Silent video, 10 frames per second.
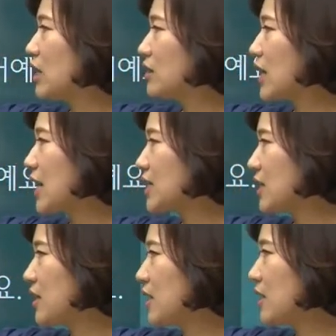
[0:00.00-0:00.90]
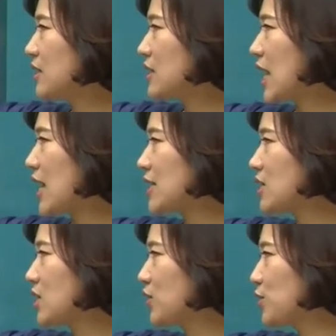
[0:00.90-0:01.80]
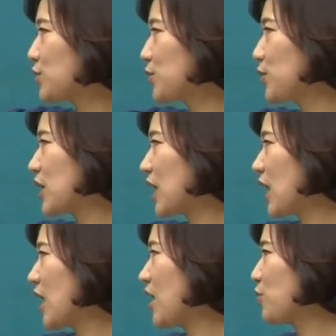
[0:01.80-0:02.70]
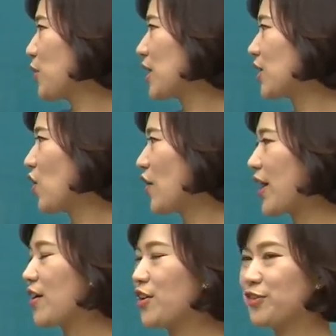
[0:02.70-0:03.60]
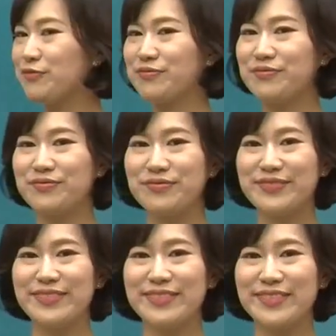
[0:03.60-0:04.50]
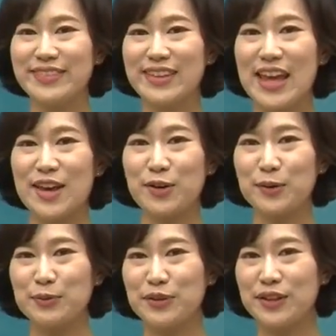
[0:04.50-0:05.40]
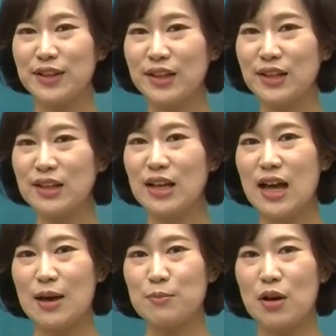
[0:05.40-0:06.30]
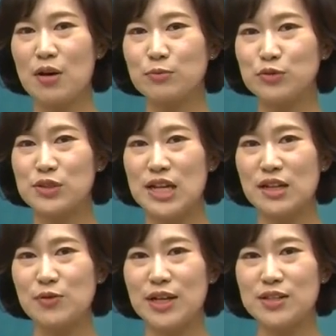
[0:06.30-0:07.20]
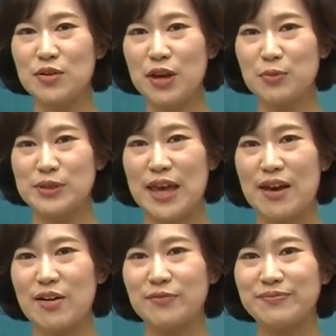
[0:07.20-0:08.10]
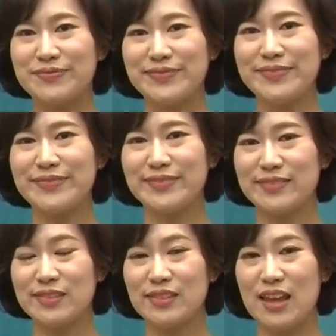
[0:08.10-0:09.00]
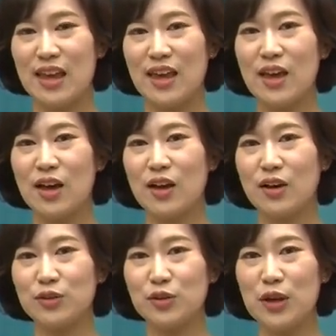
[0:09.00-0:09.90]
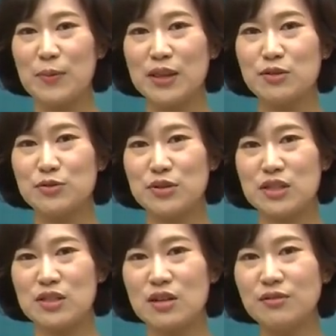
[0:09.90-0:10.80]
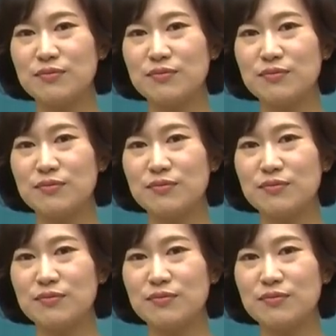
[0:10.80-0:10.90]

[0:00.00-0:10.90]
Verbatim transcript: 사진을 잘 찍을 수 있게 될 거예요. 네, 여러분들 한번 문장을 완성해 보세요. 네, 어떻게 만들 수 있죠?